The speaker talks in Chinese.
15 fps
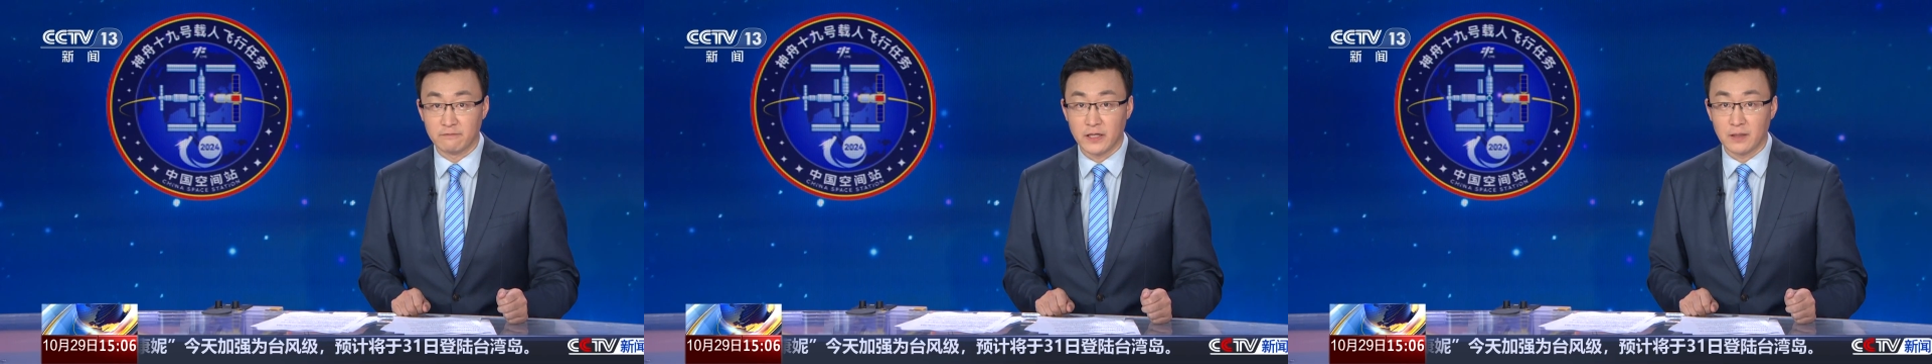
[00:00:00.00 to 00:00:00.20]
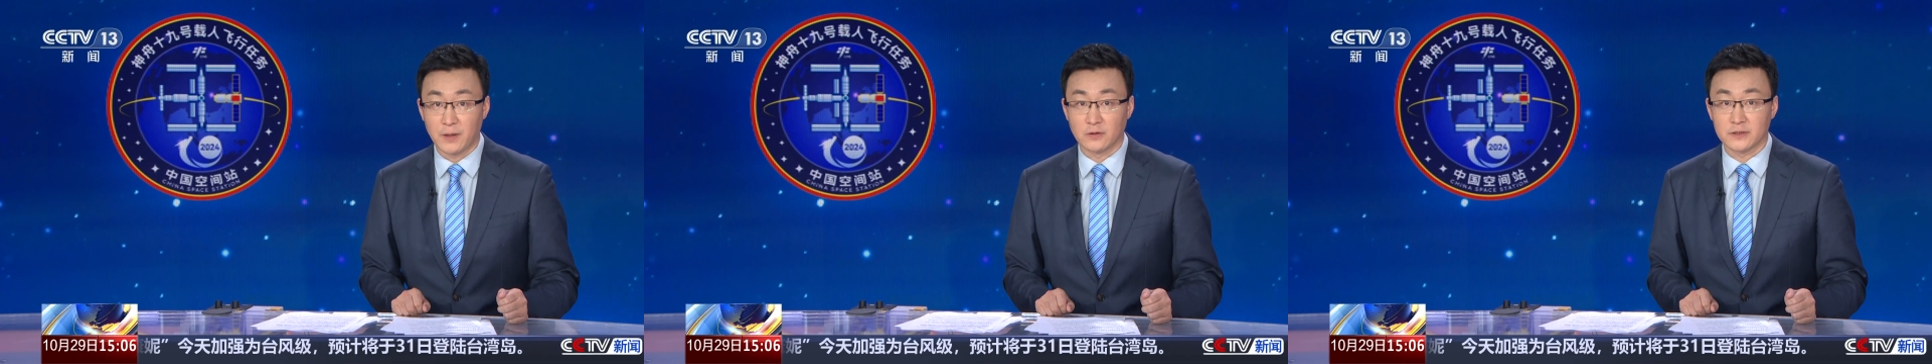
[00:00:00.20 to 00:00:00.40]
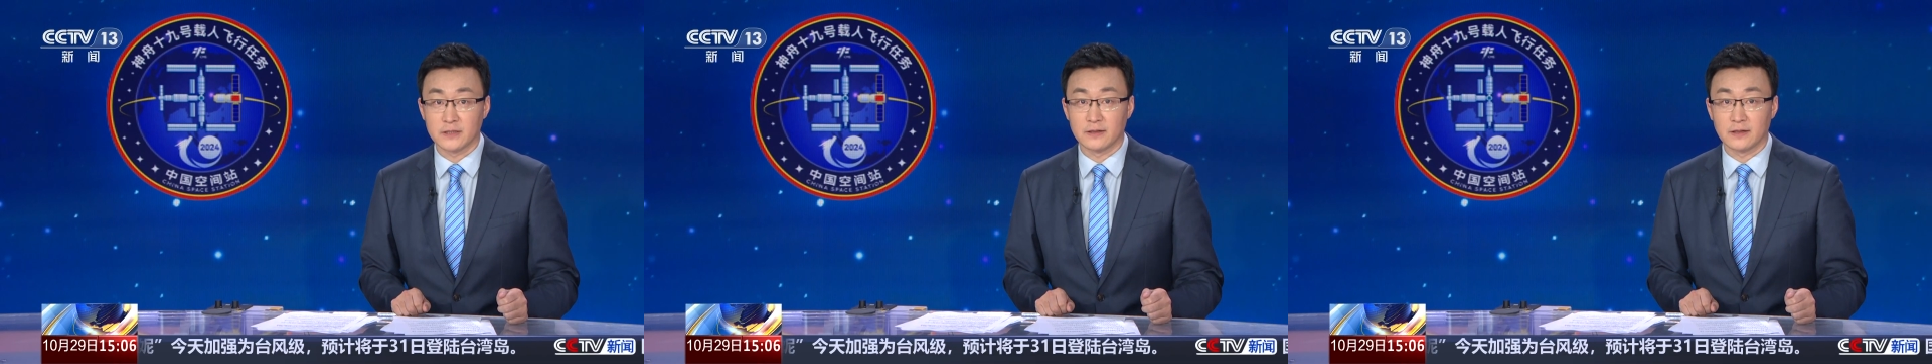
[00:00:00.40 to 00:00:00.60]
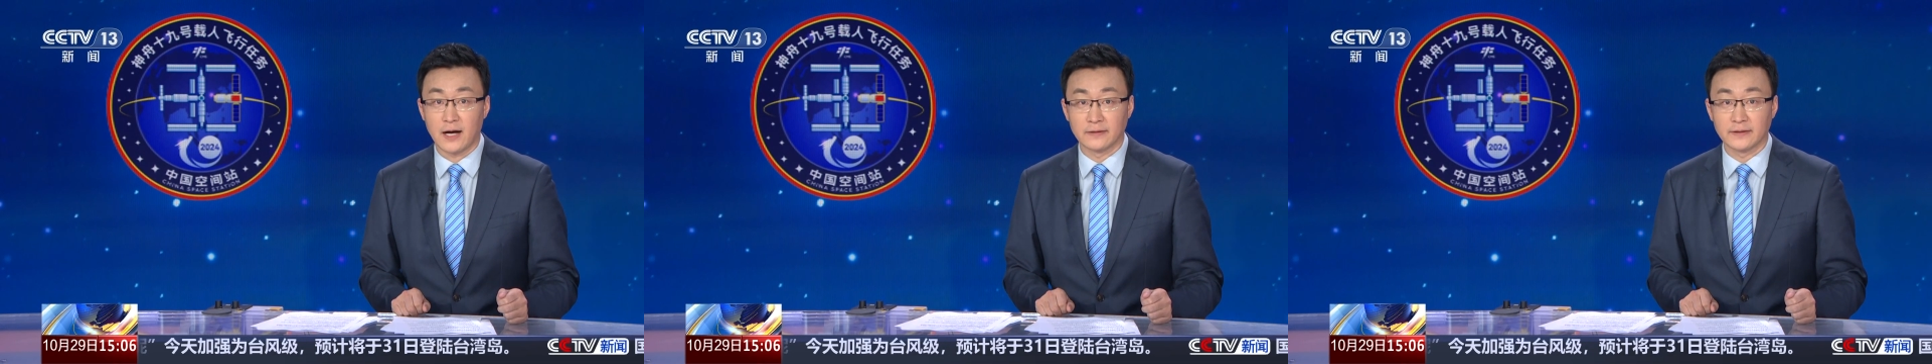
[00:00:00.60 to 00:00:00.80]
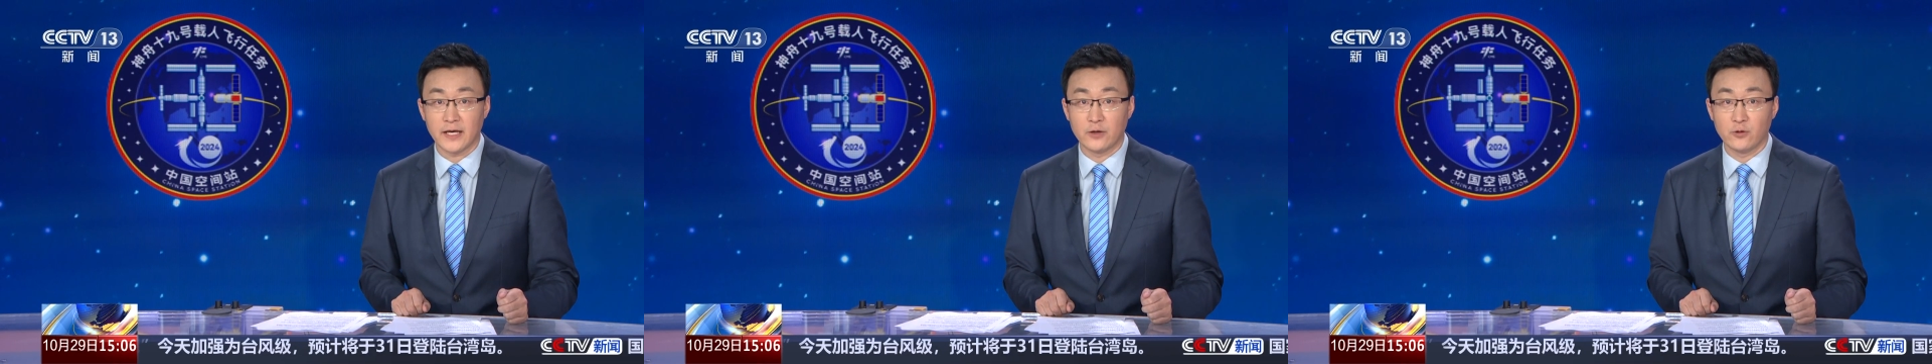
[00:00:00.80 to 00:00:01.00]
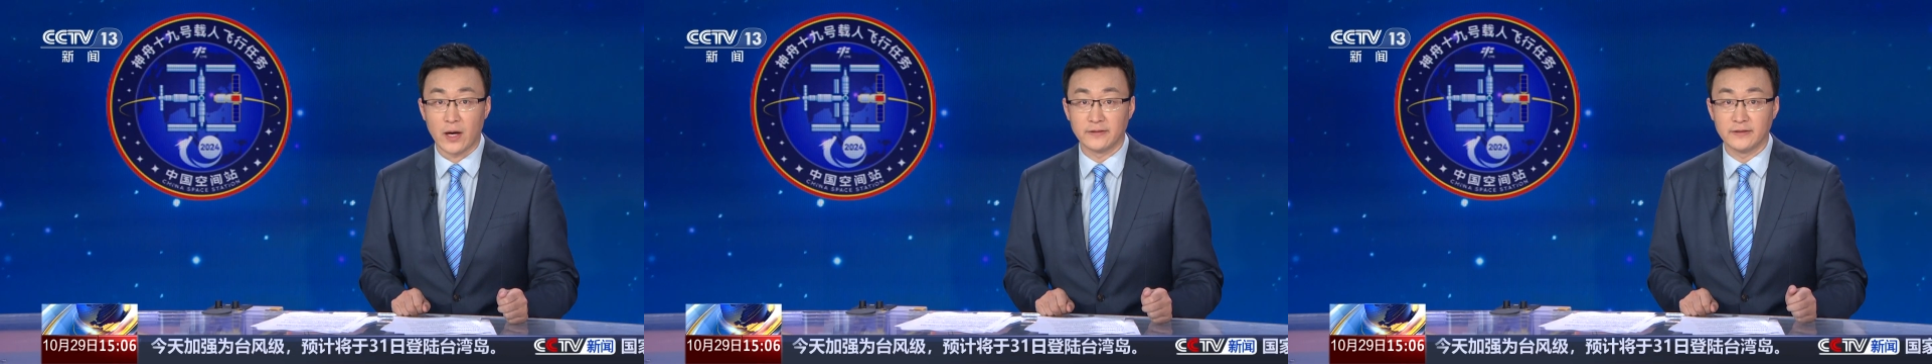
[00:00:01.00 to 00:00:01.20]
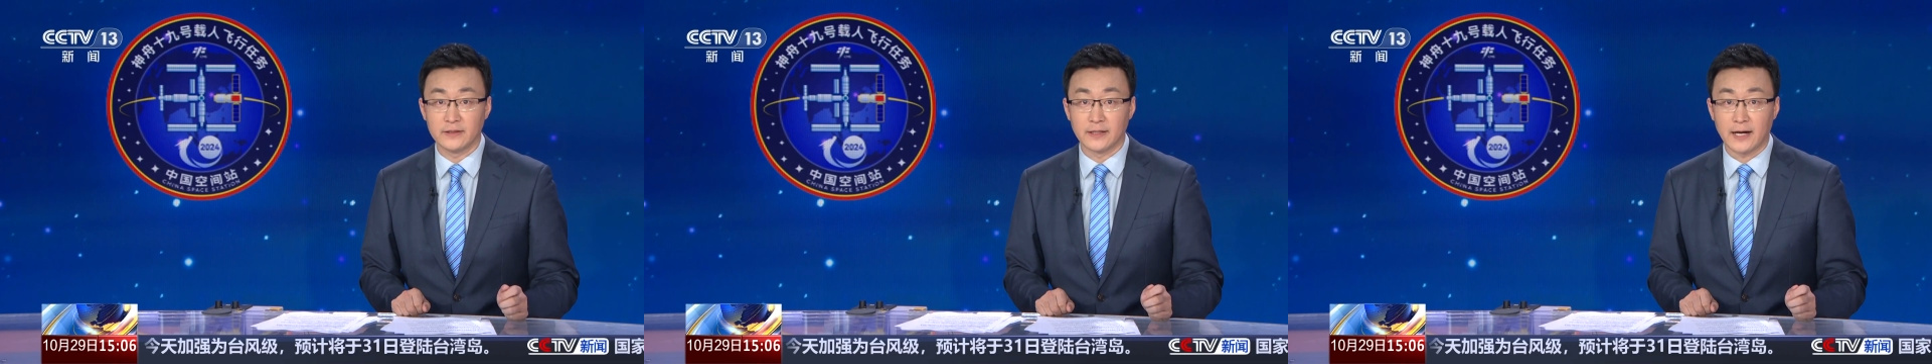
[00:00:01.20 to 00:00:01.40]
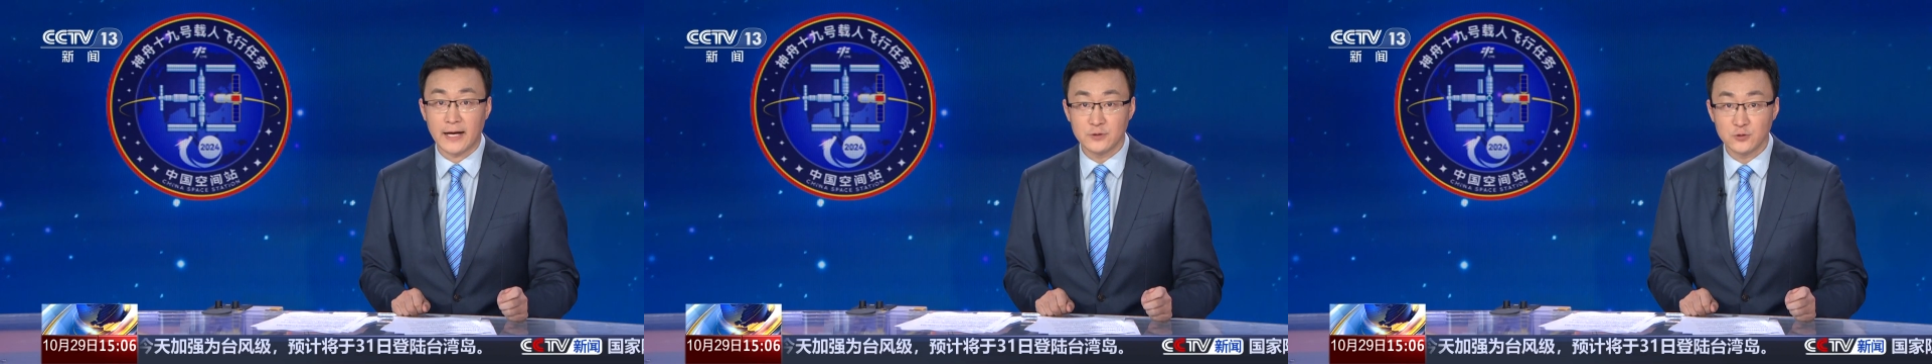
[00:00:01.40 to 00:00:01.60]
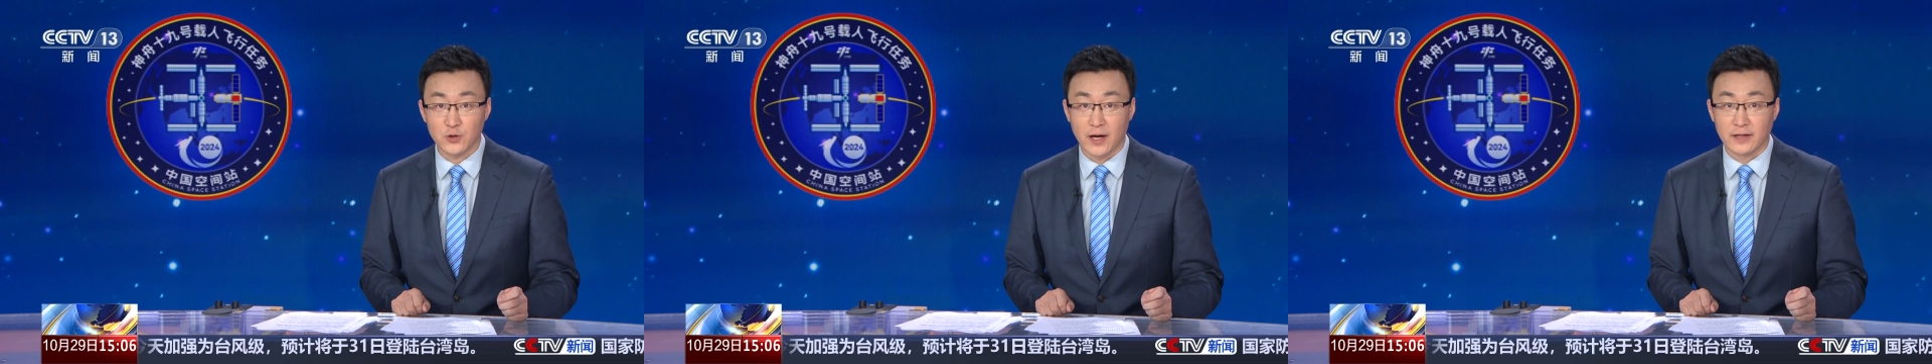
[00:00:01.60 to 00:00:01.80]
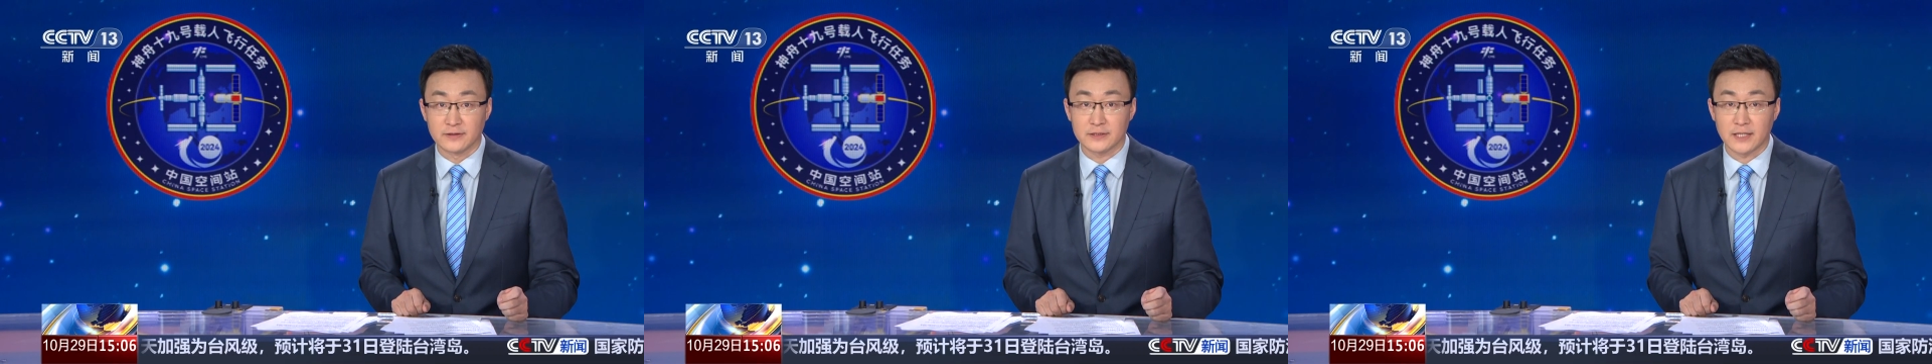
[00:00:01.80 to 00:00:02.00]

为了保证航天员的安全，